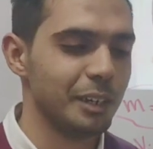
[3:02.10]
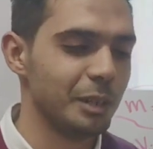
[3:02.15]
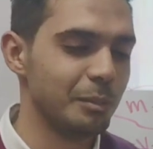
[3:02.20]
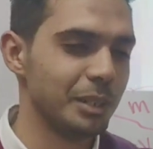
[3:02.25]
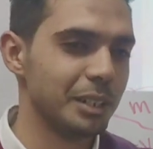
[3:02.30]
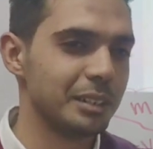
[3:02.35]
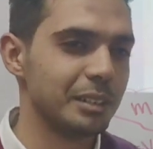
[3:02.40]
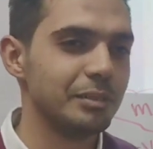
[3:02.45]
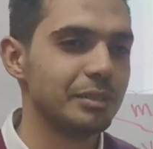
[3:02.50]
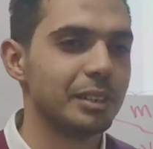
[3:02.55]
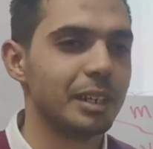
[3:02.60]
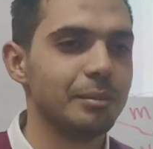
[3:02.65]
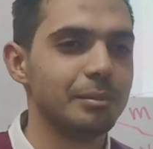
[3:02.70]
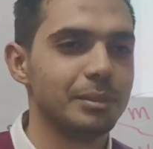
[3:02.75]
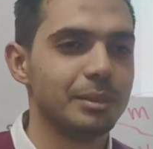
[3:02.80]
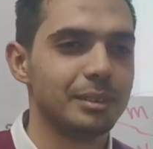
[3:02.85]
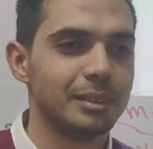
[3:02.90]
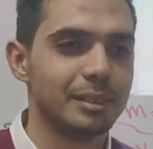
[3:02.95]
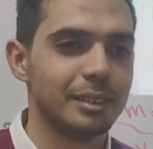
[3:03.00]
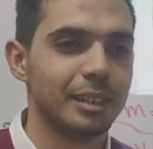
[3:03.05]
ارمي الكتاب في
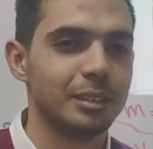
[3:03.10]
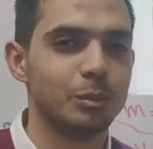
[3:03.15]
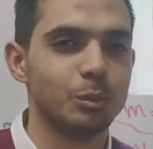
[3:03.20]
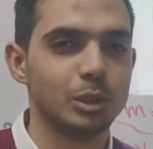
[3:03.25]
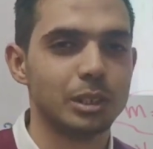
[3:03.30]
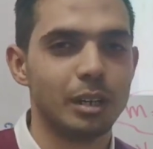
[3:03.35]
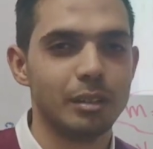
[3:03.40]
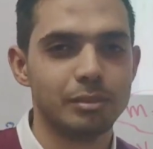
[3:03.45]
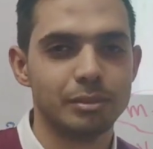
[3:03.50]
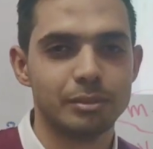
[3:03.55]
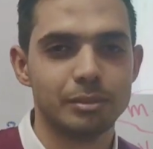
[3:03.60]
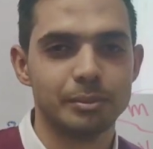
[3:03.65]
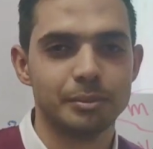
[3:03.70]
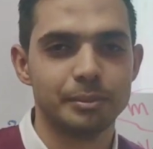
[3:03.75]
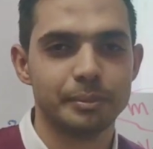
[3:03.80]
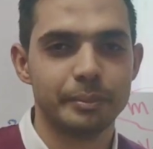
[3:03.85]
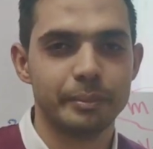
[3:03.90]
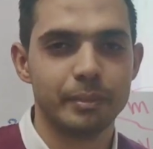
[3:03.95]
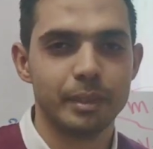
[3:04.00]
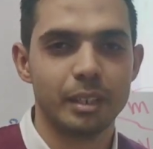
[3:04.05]
جنب هات المصحف
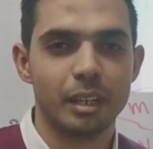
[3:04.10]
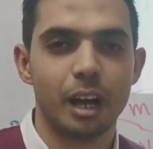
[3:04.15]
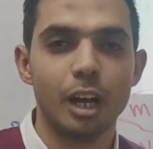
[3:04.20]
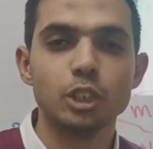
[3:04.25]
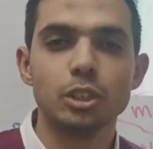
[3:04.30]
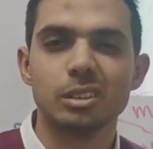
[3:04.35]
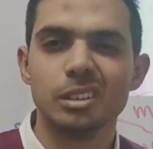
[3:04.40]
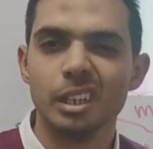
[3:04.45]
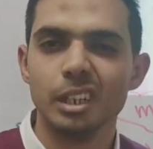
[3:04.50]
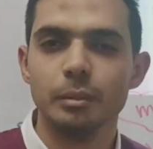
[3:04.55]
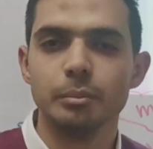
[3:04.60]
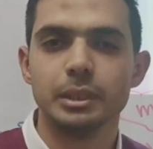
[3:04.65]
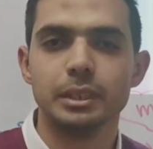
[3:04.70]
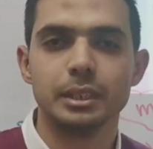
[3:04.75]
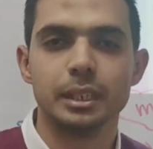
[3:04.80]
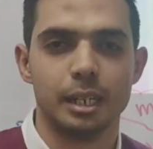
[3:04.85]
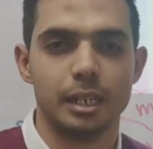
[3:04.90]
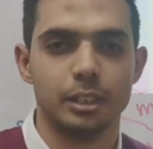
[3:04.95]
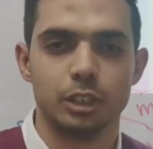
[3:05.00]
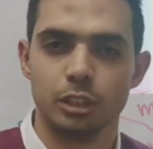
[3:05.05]
10 دقائق
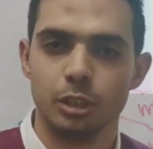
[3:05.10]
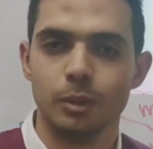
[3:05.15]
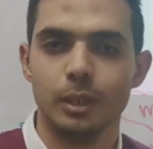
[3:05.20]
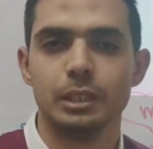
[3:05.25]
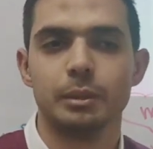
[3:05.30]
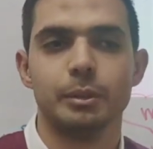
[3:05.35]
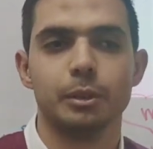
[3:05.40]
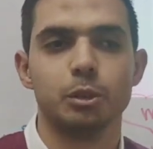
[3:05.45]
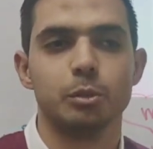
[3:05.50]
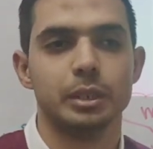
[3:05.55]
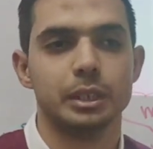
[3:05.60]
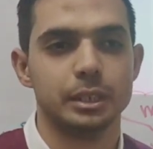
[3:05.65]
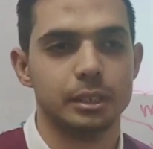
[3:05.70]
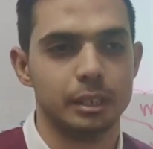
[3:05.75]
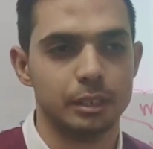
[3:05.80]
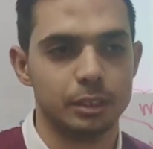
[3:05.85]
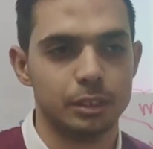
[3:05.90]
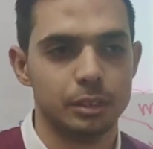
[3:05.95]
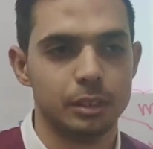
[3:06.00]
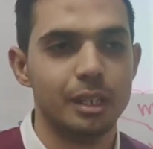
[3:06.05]
بالساعه عشان الوقت برضه ما
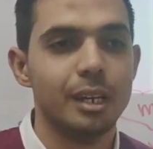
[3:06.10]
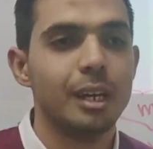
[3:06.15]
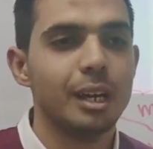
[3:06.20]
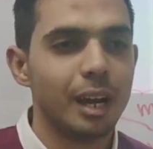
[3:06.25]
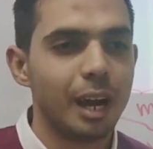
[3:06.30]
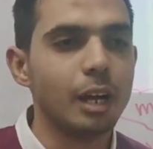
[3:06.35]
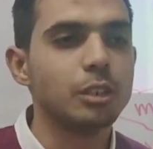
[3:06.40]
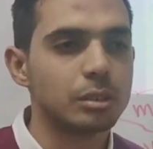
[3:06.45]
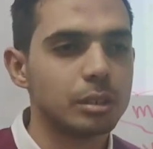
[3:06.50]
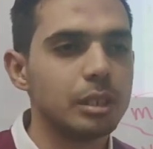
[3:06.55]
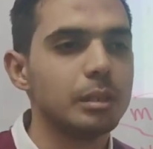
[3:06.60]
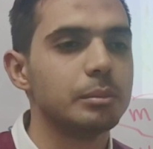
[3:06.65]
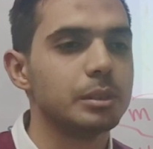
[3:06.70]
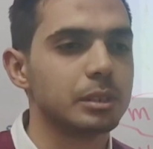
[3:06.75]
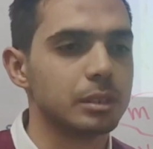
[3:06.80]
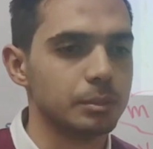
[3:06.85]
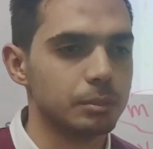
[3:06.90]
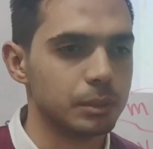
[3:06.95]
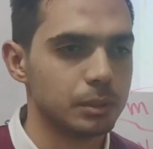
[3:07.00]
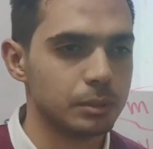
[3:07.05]
يسرقكش 10 دقائق
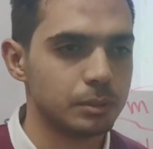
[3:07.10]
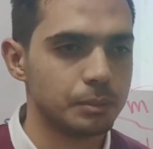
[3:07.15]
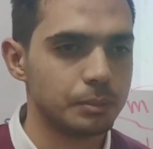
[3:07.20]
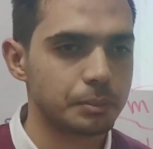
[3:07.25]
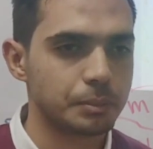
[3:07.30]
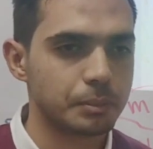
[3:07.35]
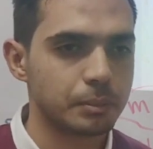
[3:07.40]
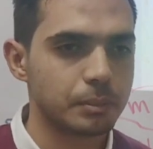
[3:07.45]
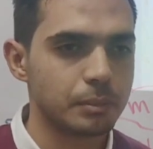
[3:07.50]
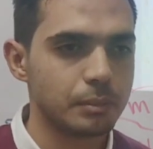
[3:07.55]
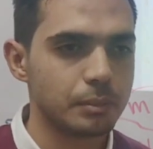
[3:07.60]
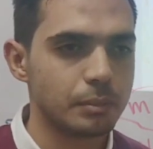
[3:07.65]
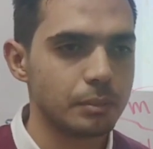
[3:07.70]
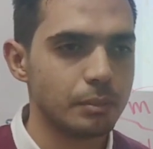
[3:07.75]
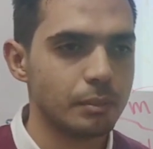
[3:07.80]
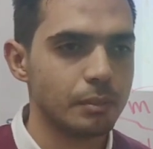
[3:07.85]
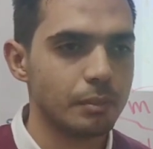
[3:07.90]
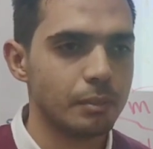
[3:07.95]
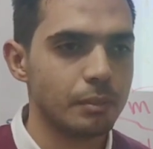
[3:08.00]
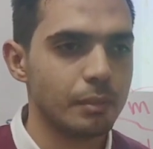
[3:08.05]
بالظبط
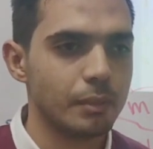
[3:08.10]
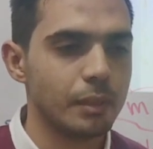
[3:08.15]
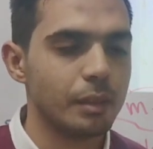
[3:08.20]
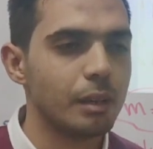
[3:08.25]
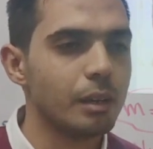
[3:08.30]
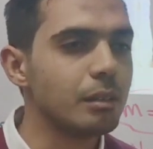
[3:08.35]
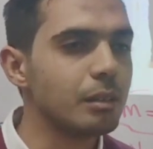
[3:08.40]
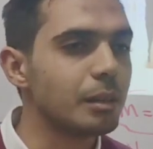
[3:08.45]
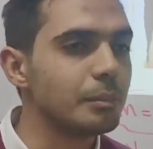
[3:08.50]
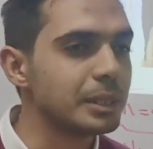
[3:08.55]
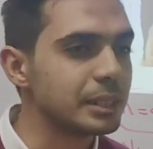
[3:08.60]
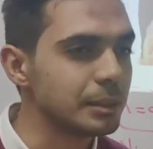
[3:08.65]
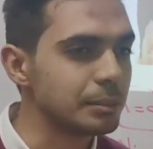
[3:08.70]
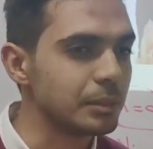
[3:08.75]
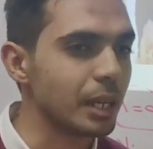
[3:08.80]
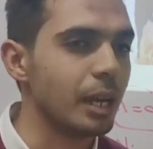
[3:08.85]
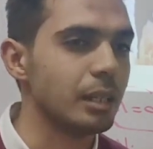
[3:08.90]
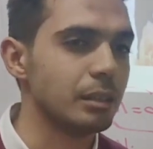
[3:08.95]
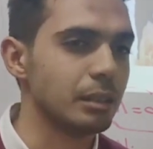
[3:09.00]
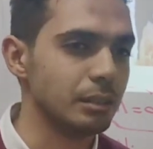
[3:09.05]
اقرا بس
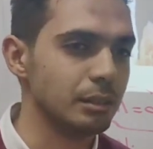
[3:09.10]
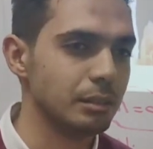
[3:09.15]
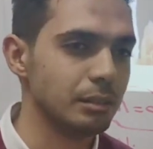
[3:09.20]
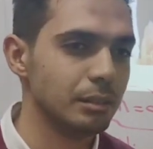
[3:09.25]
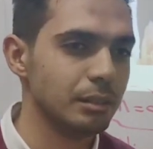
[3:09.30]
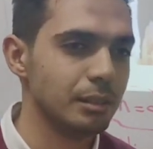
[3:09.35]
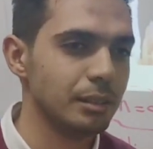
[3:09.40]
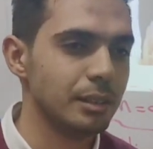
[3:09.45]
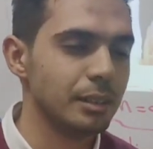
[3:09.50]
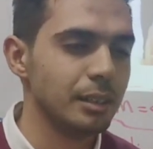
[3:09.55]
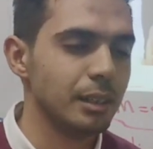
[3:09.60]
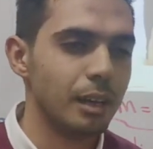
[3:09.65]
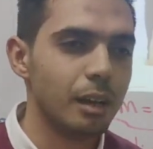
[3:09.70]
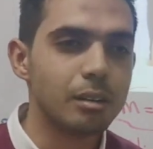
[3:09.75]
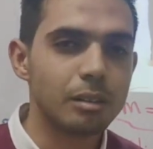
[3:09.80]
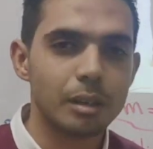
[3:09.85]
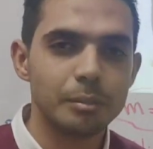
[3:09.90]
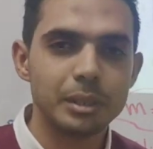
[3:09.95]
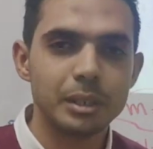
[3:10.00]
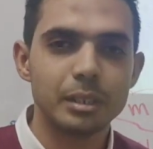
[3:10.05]
بتأني
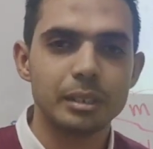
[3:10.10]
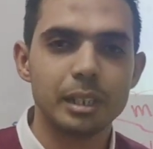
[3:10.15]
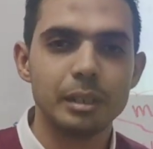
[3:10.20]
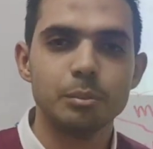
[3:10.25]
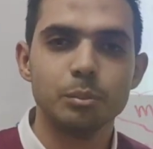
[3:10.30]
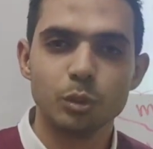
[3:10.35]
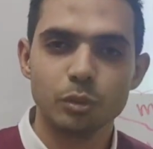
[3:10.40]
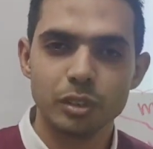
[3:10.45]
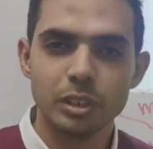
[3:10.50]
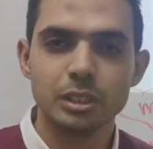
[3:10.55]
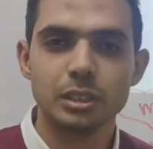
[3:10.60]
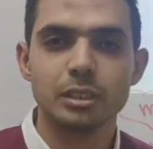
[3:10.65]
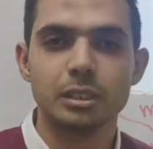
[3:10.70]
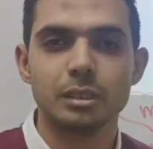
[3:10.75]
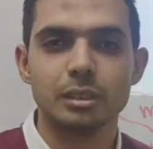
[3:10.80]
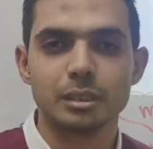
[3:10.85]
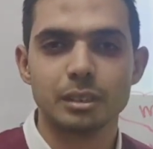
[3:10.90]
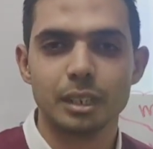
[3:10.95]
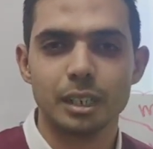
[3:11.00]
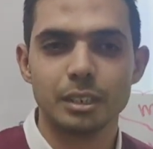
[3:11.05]
اقرا من كتاب
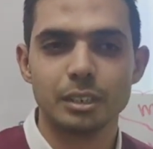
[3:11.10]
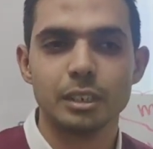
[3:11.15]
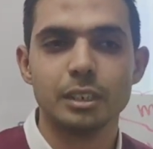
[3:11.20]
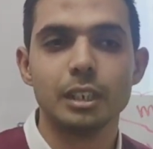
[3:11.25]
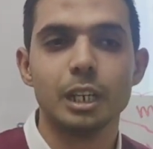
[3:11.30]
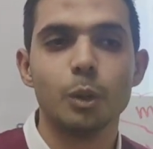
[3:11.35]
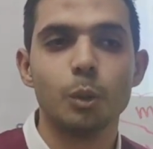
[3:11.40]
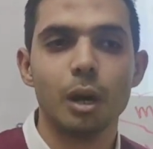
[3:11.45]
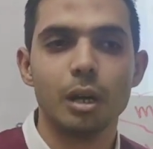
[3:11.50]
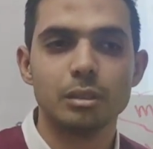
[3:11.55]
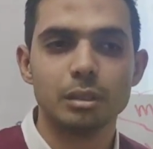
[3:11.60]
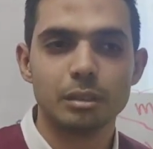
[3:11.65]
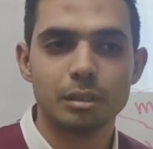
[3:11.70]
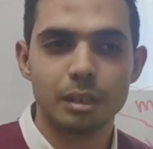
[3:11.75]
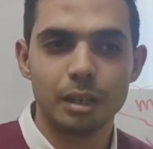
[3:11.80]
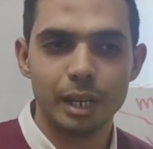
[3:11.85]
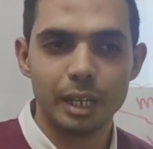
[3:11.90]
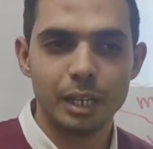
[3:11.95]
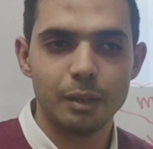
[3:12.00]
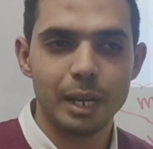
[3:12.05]
مفسر عشان لو
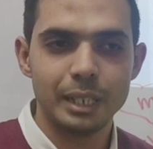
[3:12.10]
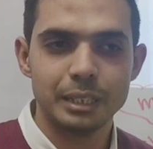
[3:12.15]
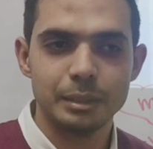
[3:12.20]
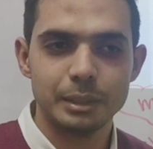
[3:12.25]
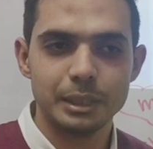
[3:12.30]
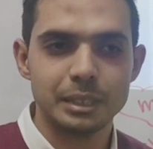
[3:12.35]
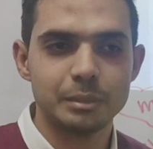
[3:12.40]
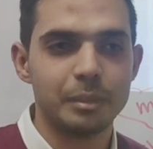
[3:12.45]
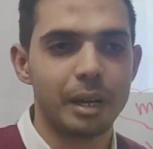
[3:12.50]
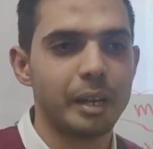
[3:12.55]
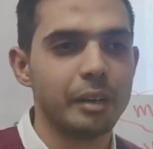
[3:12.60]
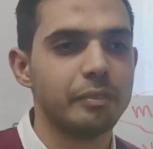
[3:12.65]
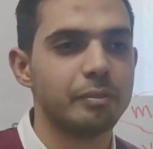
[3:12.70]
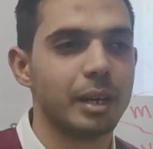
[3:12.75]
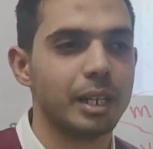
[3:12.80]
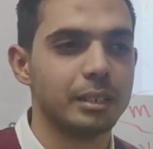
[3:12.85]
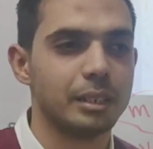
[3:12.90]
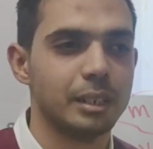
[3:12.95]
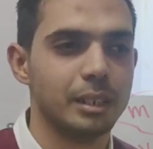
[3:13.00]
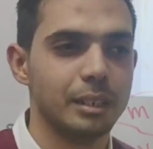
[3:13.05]
هتقرا ايه واحده بس تبقى عارف
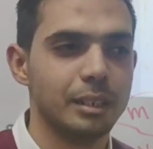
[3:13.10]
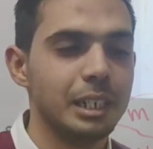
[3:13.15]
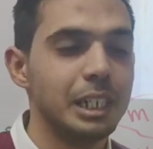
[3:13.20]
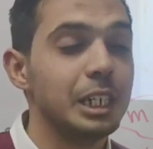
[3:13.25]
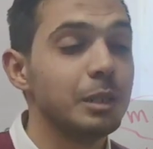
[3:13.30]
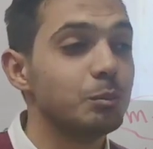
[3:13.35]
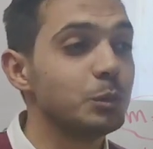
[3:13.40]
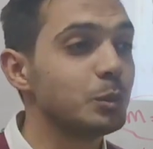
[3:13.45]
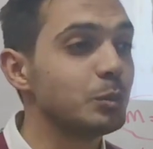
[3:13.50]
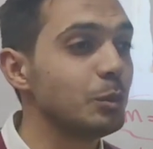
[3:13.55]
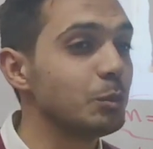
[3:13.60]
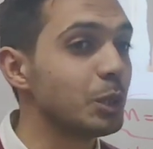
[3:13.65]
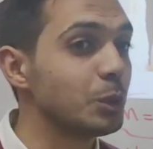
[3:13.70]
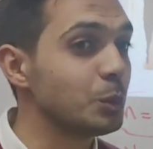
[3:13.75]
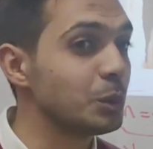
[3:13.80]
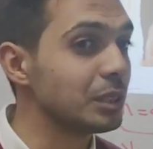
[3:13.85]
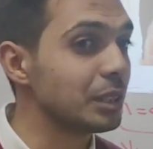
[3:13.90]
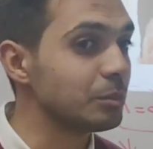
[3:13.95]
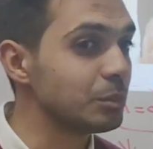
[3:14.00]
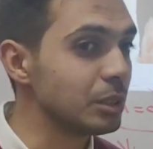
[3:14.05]
معناها مش
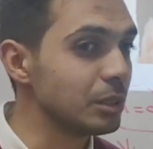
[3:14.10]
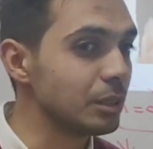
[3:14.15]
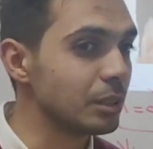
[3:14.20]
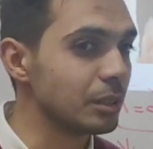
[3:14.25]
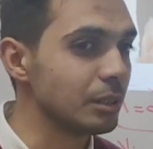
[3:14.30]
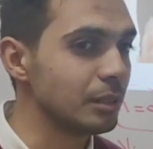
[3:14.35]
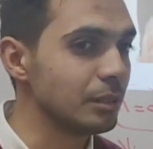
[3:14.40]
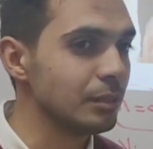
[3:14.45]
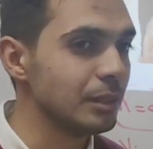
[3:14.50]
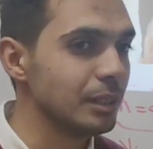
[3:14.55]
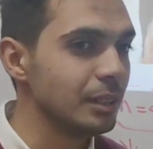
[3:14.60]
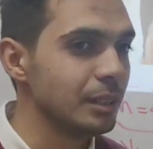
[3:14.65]
ممكن وانت بتقرا